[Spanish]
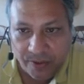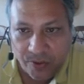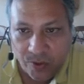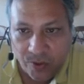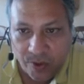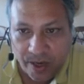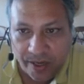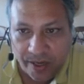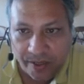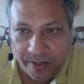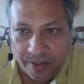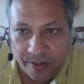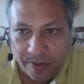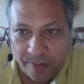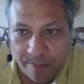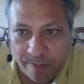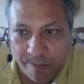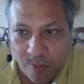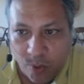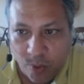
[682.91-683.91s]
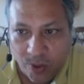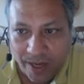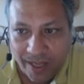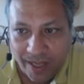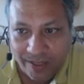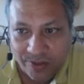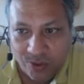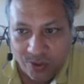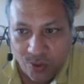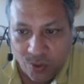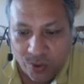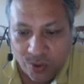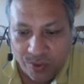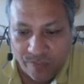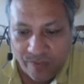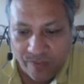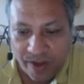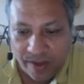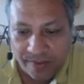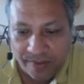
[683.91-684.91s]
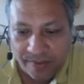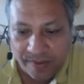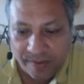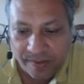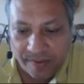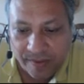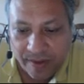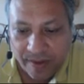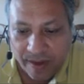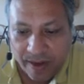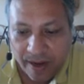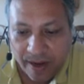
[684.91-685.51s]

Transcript: dólares por las dos fases